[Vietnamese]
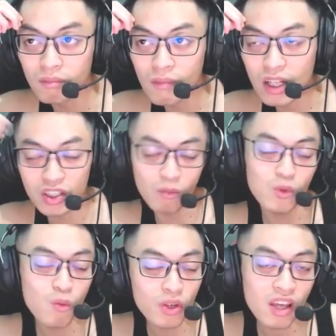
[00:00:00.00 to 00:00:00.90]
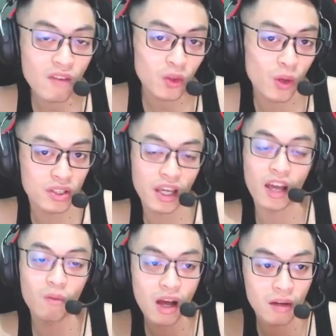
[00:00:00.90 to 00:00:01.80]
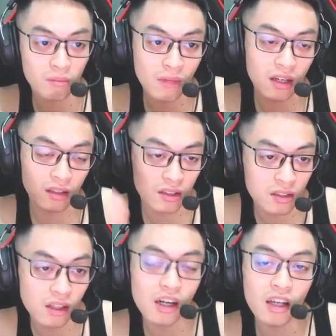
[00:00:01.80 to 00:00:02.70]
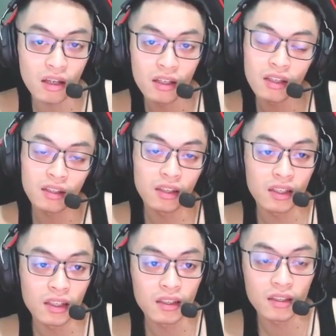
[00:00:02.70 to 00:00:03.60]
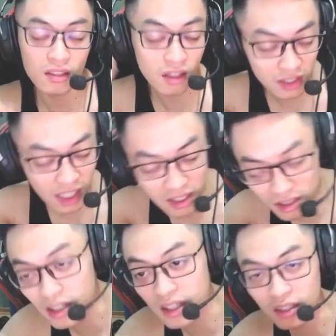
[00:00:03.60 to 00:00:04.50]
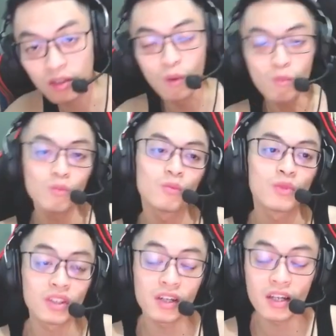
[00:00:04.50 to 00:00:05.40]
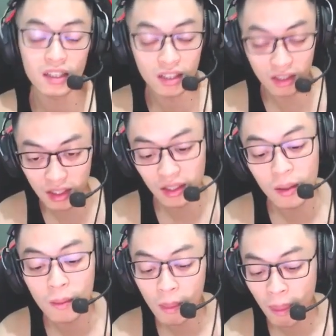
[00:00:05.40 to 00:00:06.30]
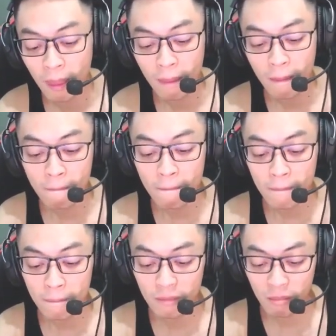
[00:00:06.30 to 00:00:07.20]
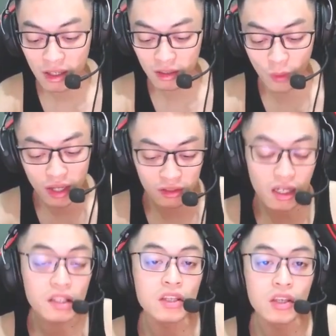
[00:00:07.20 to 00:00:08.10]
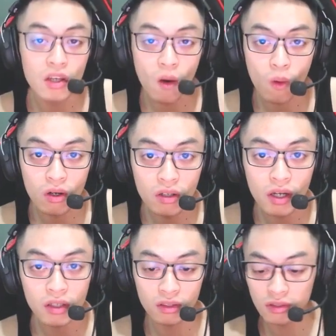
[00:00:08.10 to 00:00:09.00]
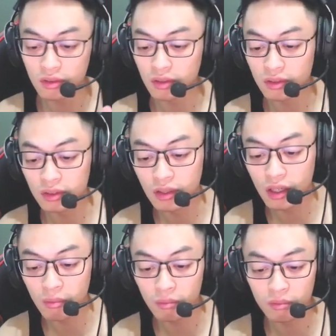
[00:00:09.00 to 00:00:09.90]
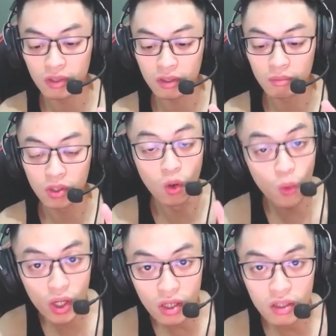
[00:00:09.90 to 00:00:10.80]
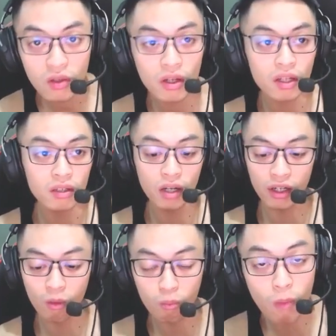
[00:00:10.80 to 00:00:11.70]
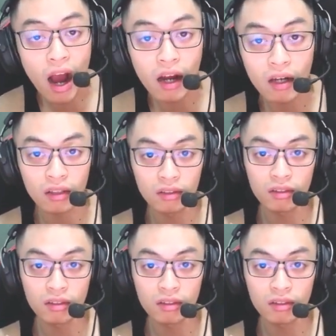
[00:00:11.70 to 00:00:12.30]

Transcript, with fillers: bạn sống đúng nghĩa với tuổi trẻ của bạn bạn được chơi chơi ra chơi đúng chơi là chơi và bạn quen được rất là nhiều người từ núi cho đến người đồng bằng